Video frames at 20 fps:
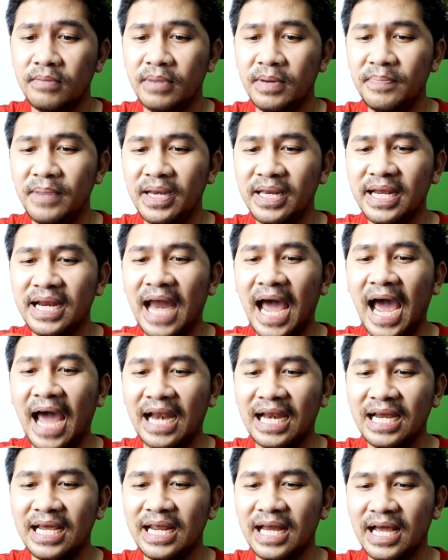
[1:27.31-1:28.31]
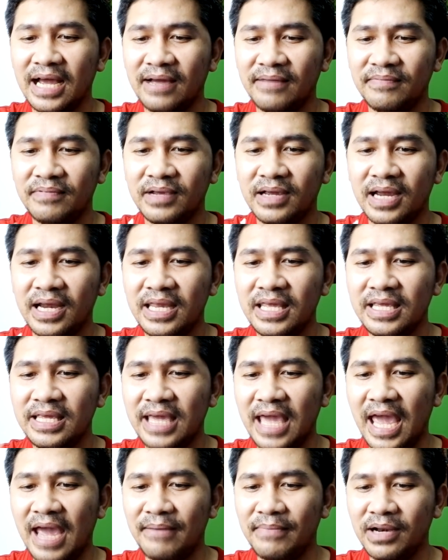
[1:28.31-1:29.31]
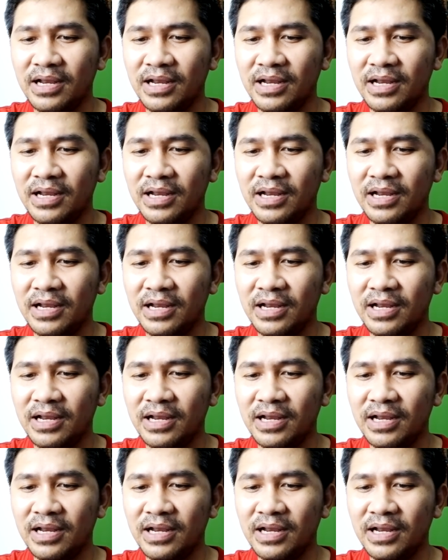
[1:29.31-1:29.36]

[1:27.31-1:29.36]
มันเป็นกระดาษเลยนะครับคันนี้แกะ